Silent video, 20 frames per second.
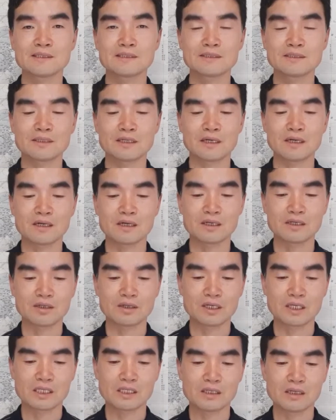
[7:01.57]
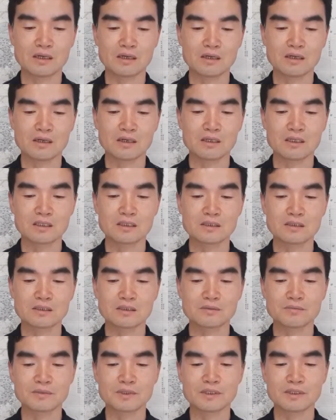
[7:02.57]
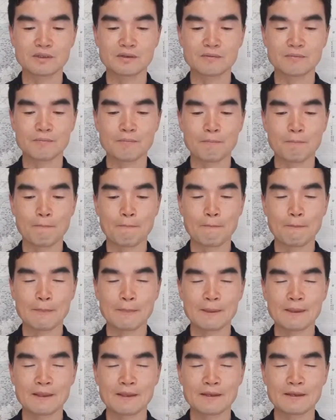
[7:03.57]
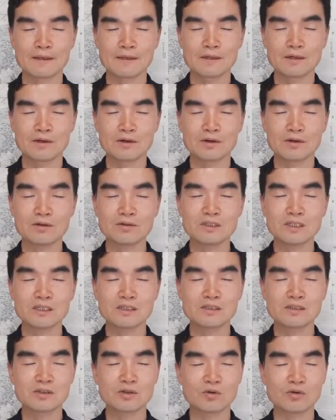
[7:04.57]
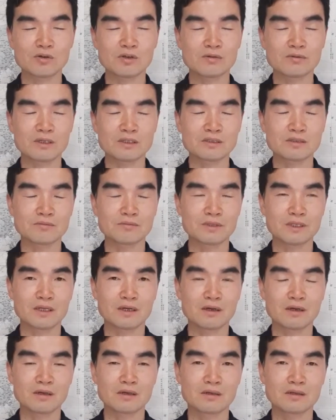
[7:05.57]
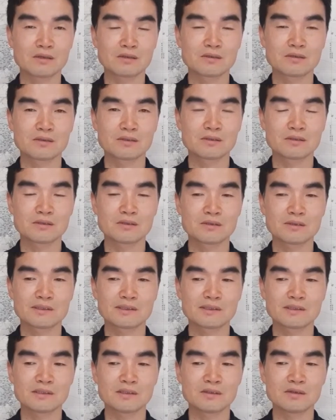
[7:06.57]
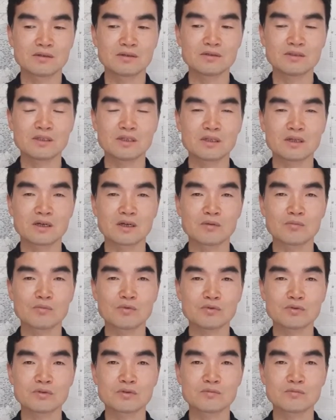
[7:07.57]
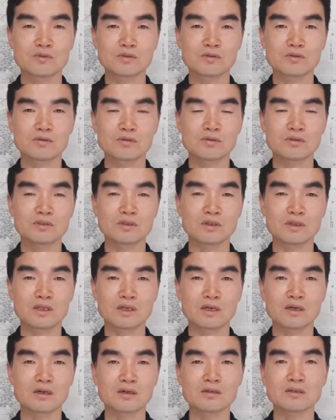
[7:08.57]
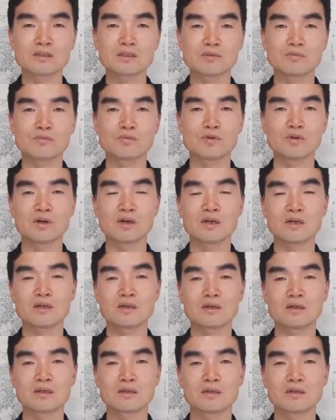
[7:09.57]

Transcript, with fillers: 살아가야 되겠다 하는 것입니다. 어제를 떠올려 봤습니다. 어제 내가 목숨 걸고 선택한 것이 뭔가?